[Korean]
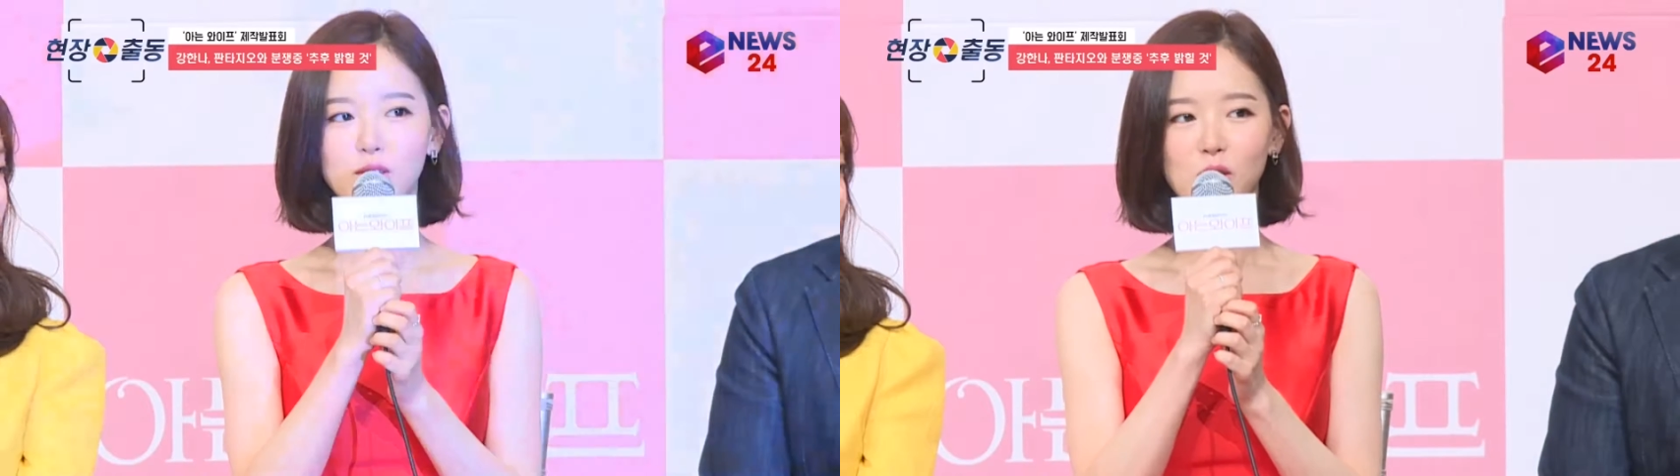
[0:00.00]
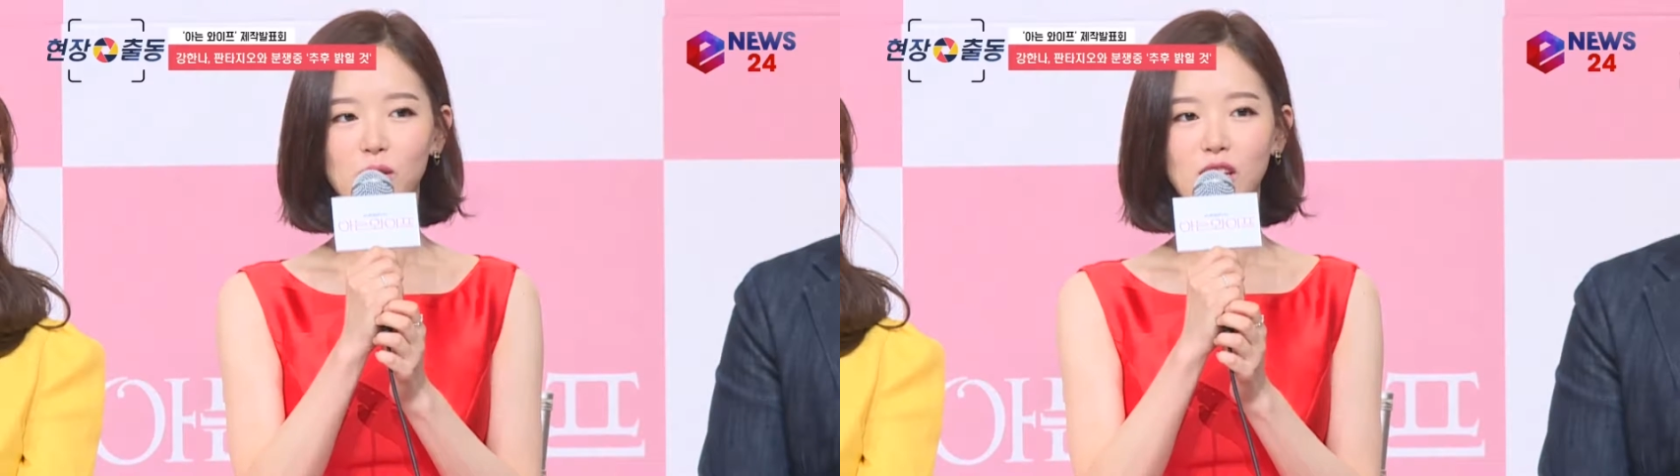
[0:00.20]

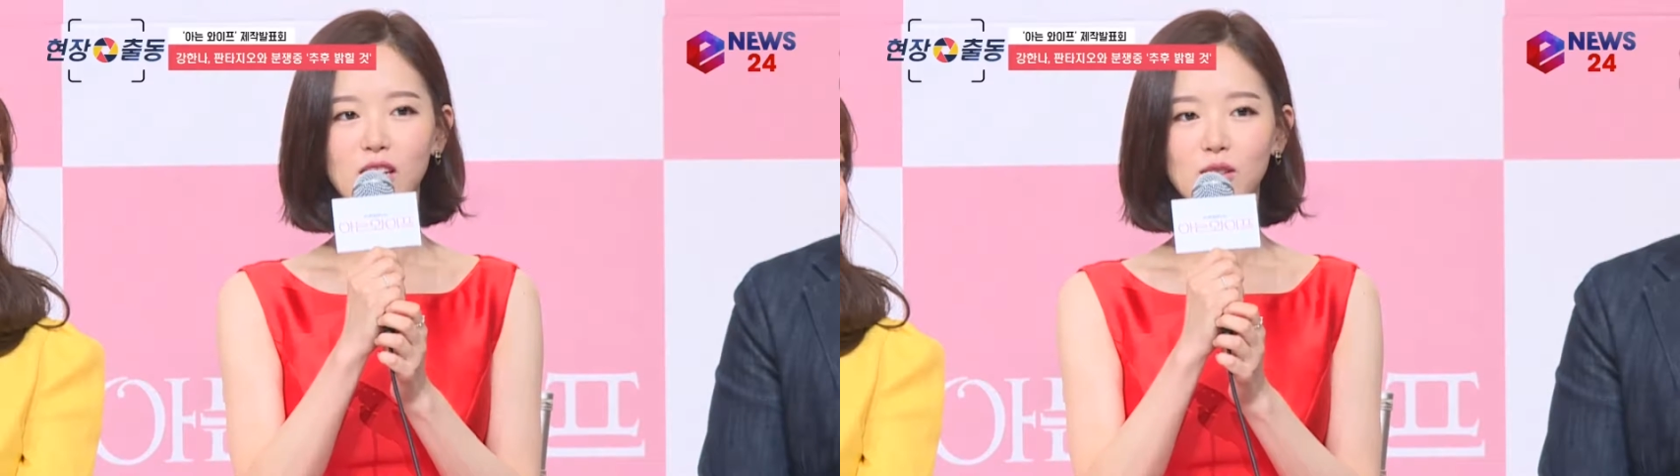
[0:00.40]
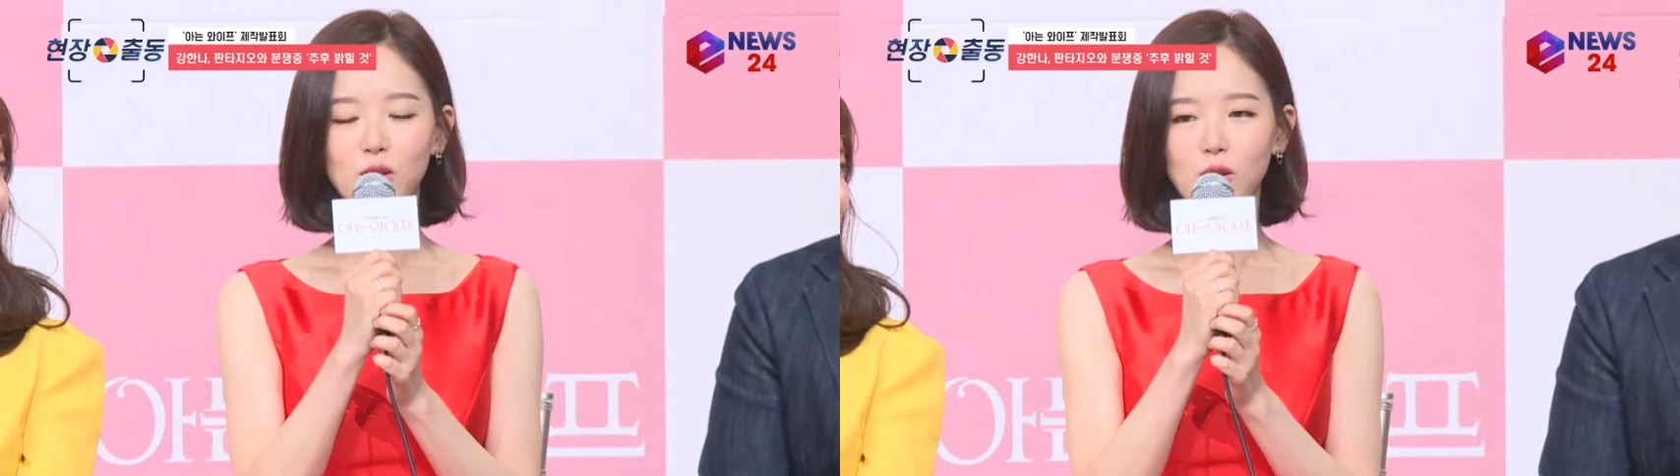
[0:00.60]
그 전에
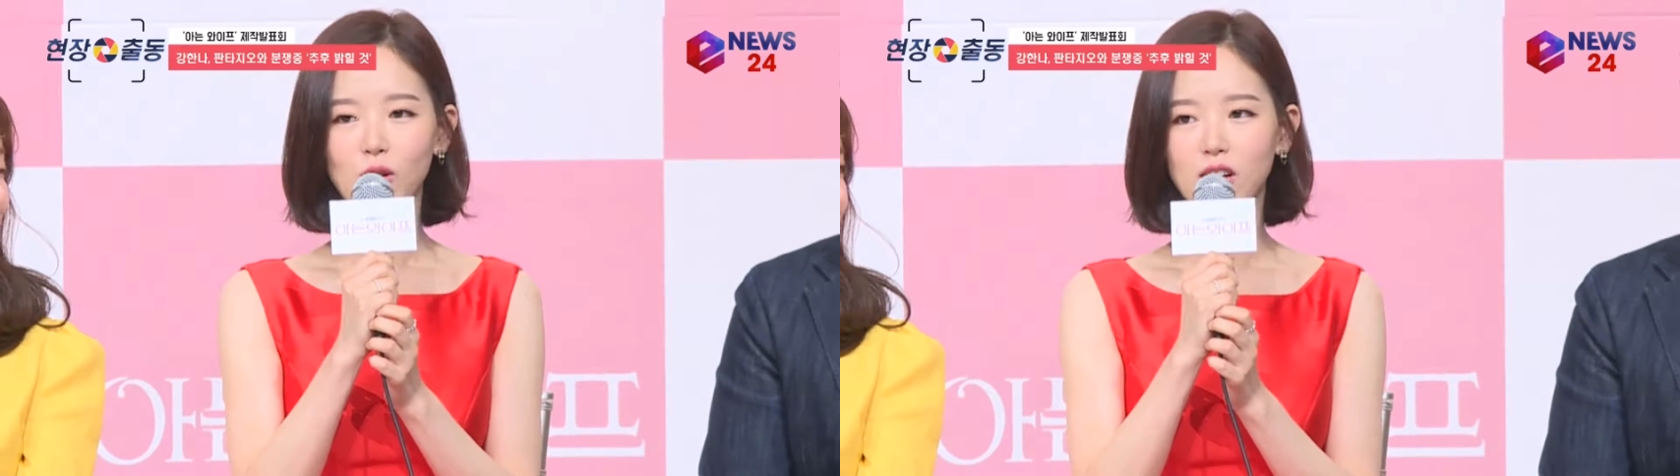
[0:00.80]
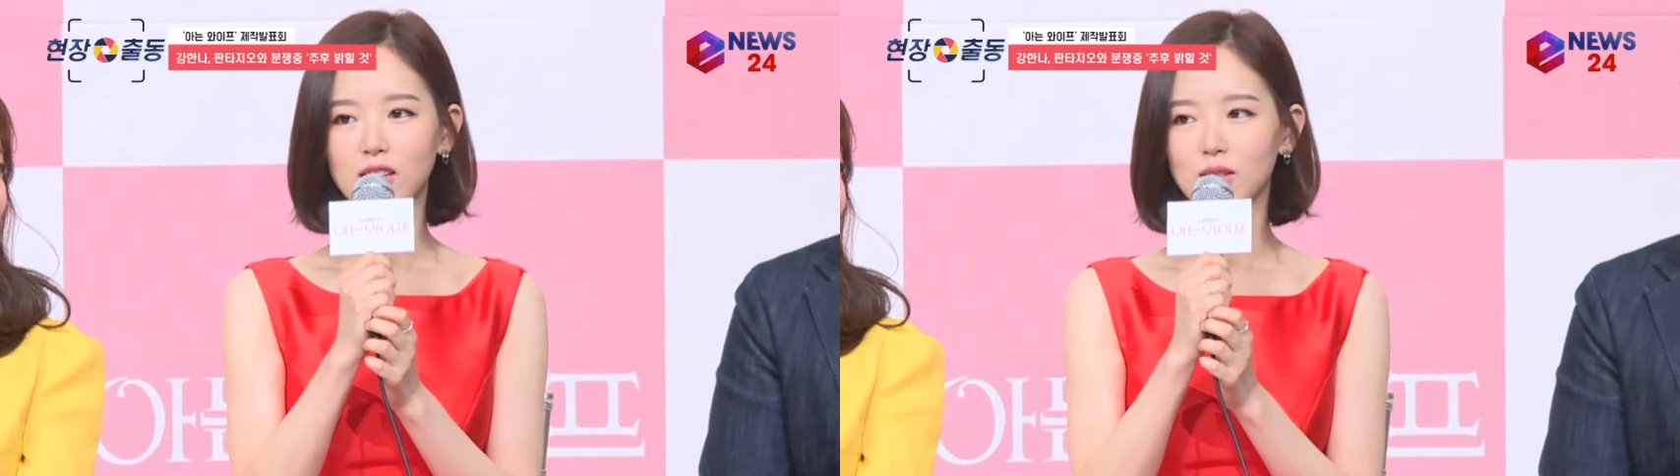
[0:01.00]
했던
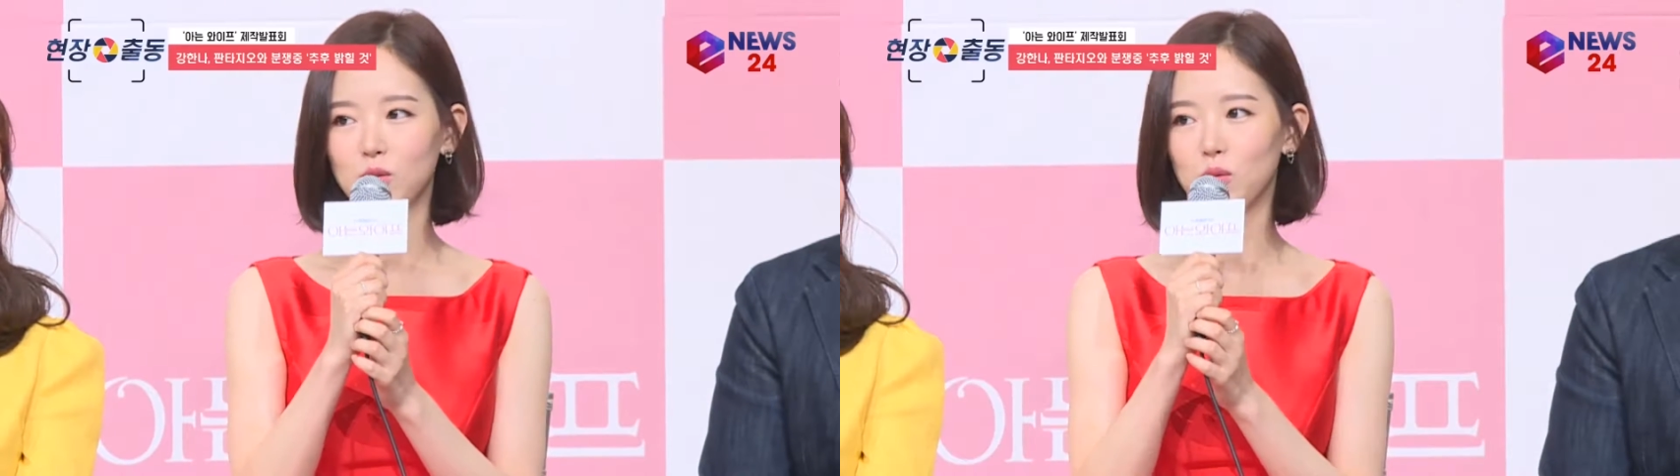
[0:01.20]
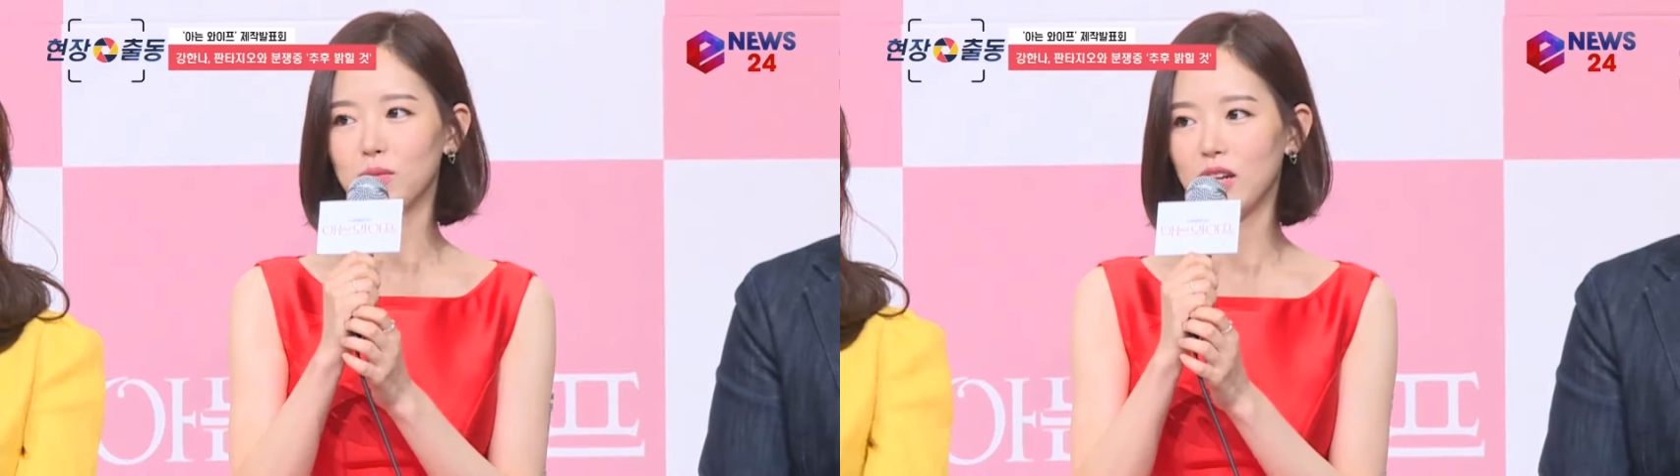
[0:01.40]
역할이
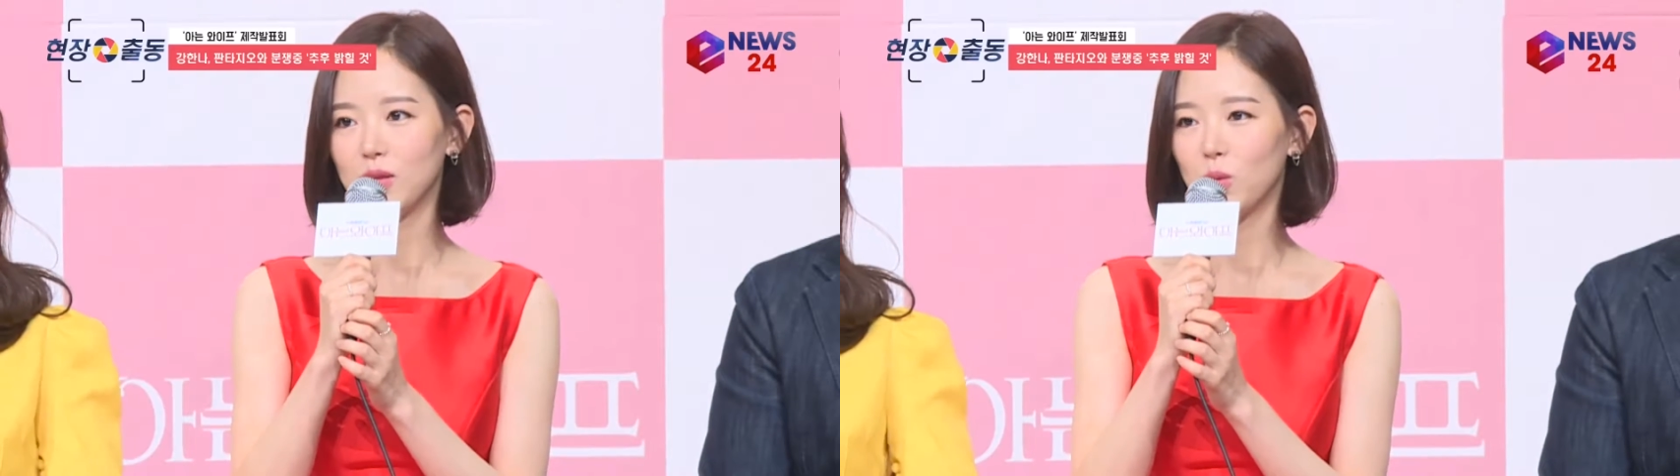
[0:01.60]
좀 다